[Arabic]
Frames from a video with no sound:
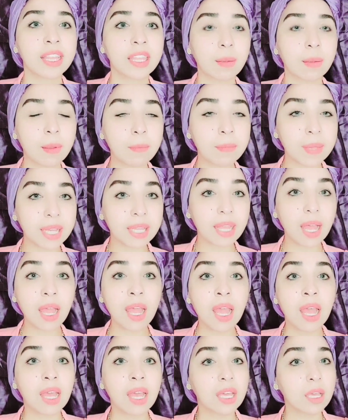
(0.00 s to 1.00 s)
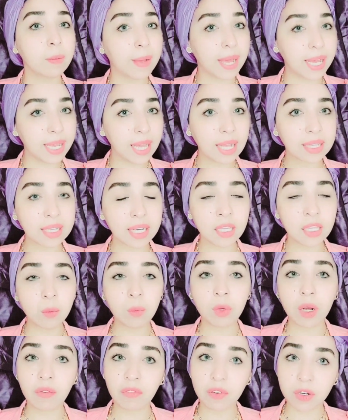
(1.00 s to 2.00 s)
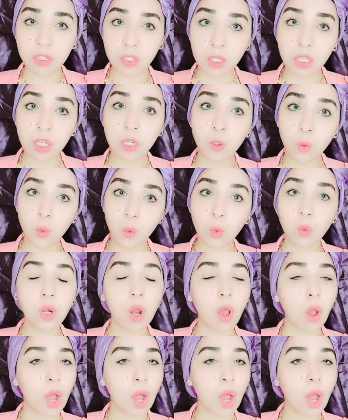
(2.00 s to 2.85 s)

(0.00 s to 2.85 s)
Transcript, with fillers: تمام كده يبقى هي هتحد من افرازات الدهون